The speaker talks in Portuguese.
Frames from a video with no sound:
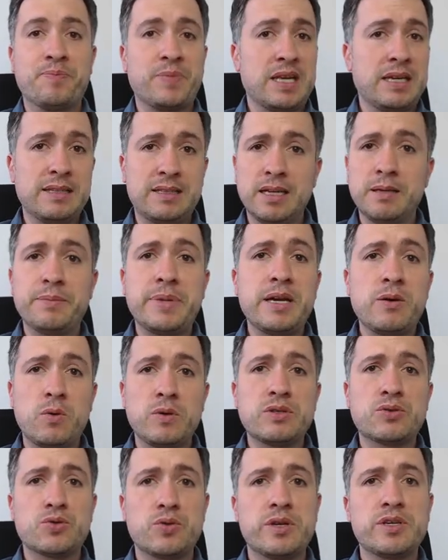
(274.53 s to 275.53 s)
e também
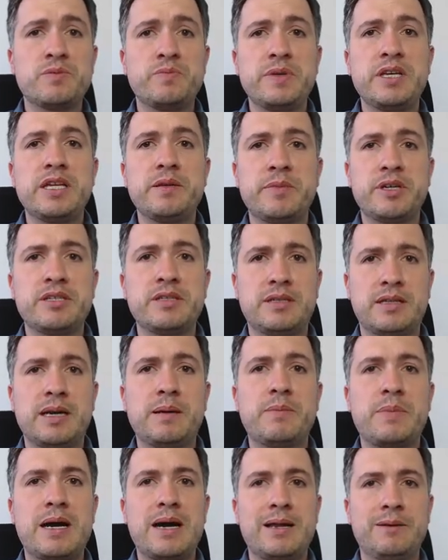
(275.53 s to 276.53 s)
condições mínimas de
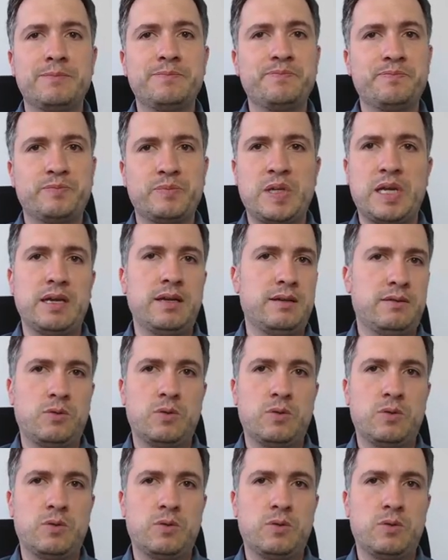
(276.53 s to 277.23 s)
trabalho, né?